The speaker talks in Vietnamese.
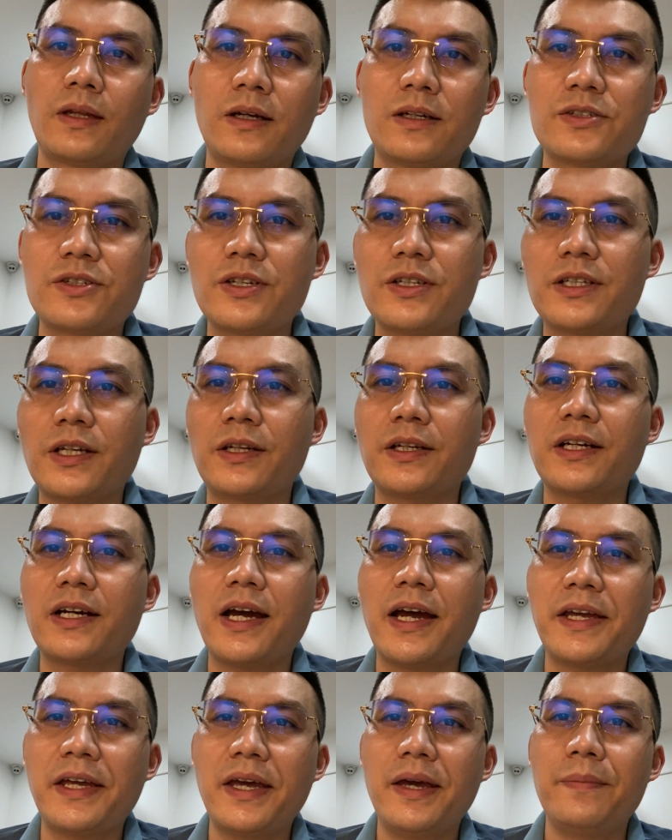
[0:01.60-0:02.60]
Xin chào tất cả
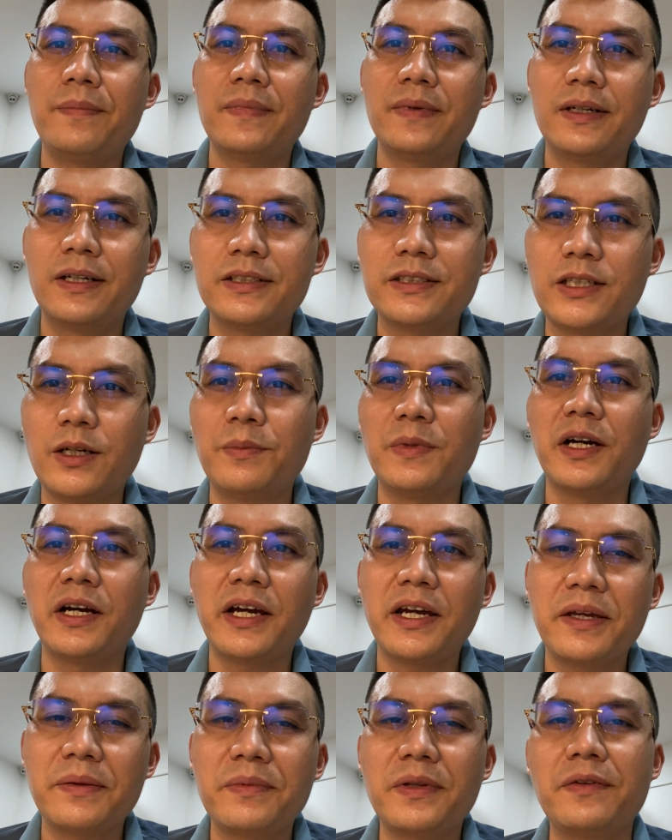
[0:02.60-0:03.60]
anh em, chào mừng
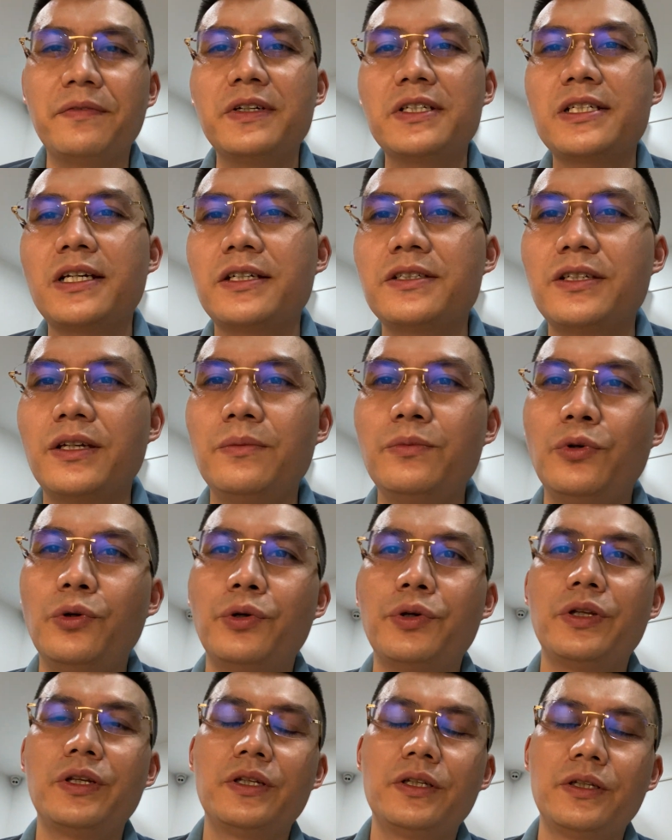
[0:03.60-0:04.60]
anh đến với trang Chiến
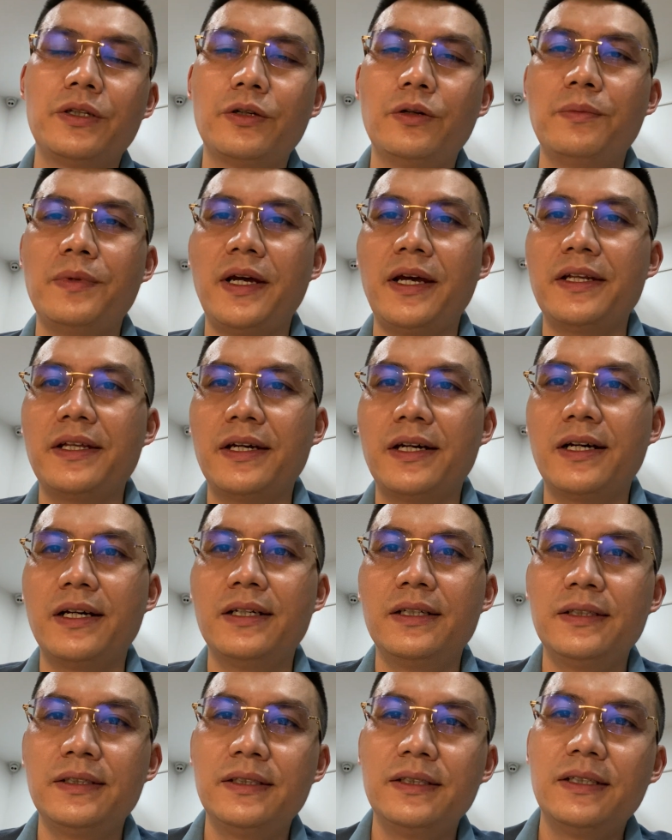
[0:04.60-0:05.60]
Bùi. Thì hôm nay thì
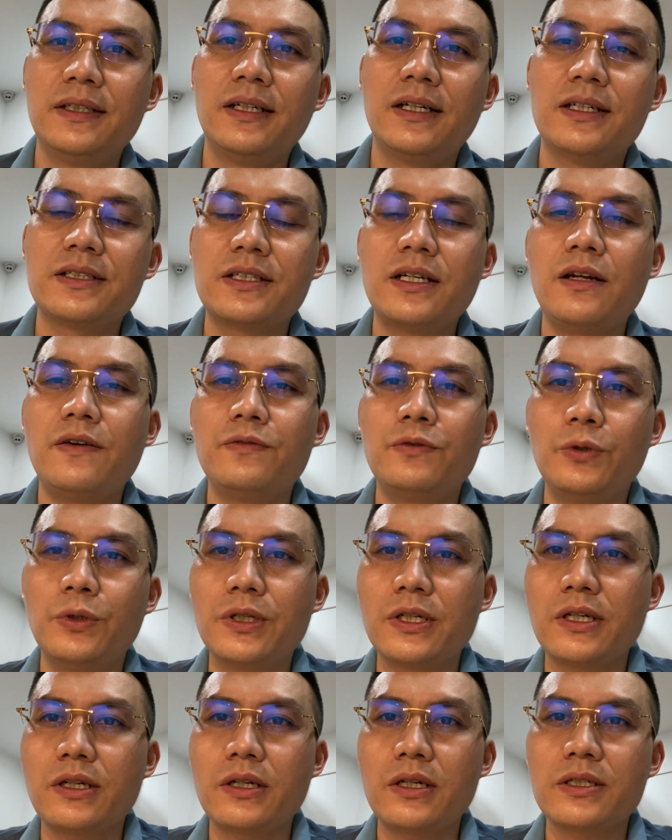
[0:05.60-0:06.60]
rất là vui
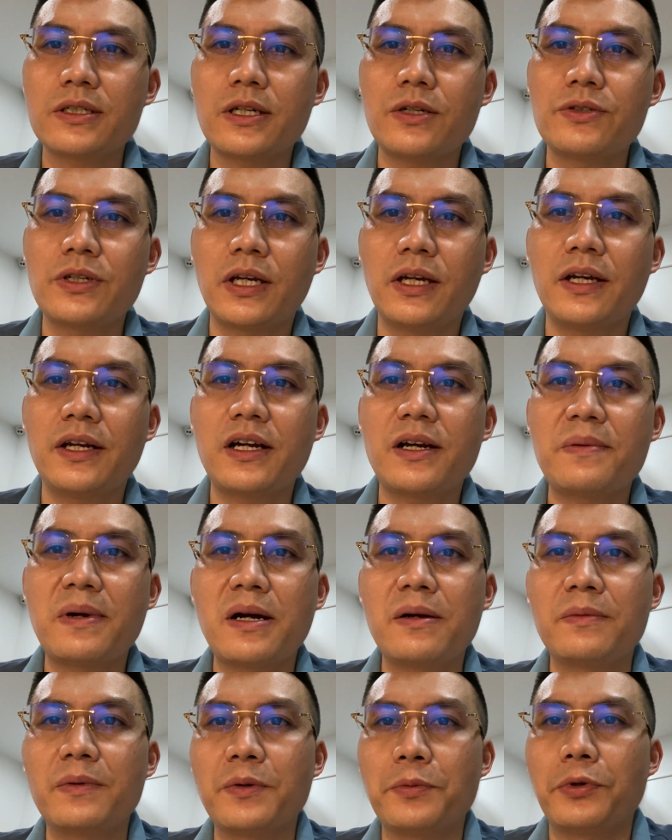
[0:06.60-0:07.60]
giao dịch cây
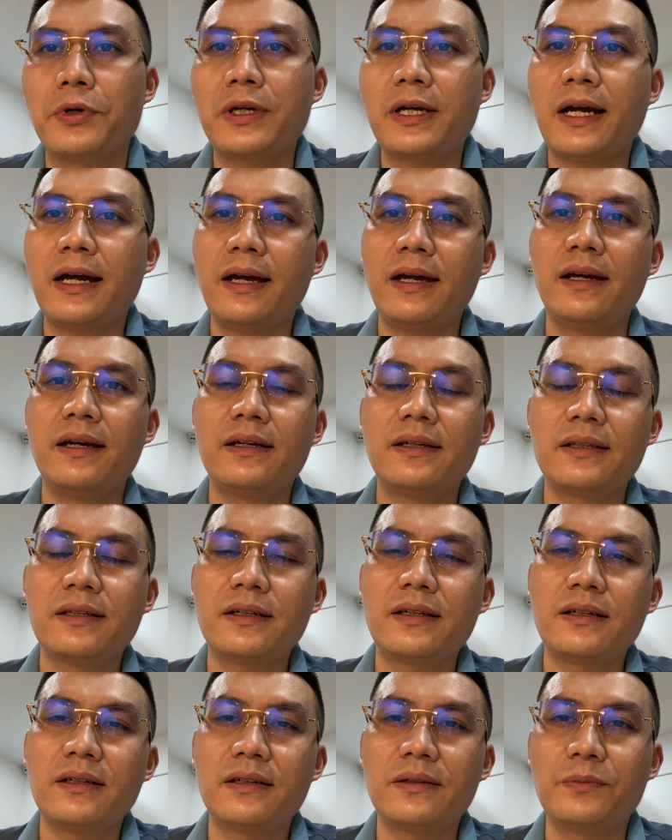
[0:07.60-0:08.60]
Ray-Ban 14K,
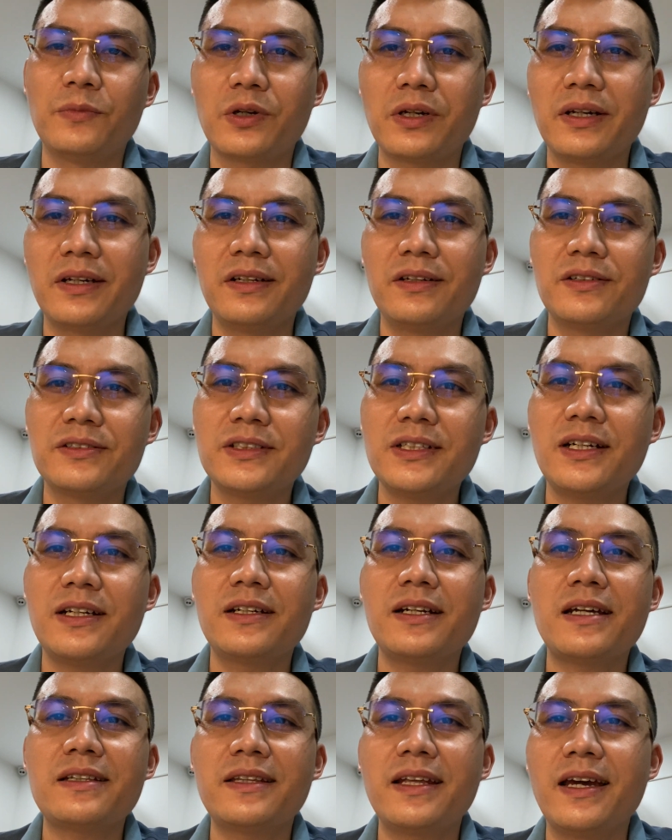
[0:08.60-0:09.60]
một cây nó rất là
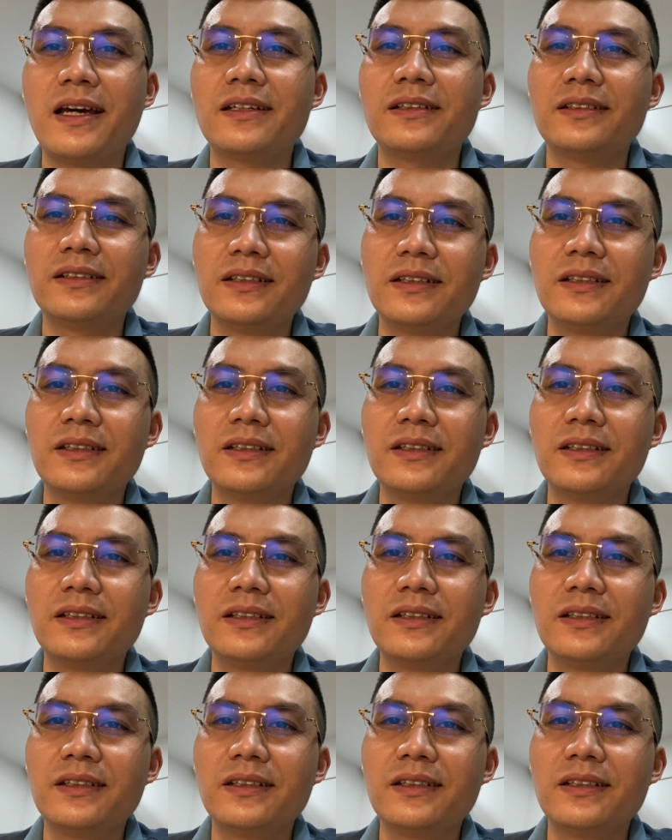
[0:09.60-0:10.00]
đắt tiền.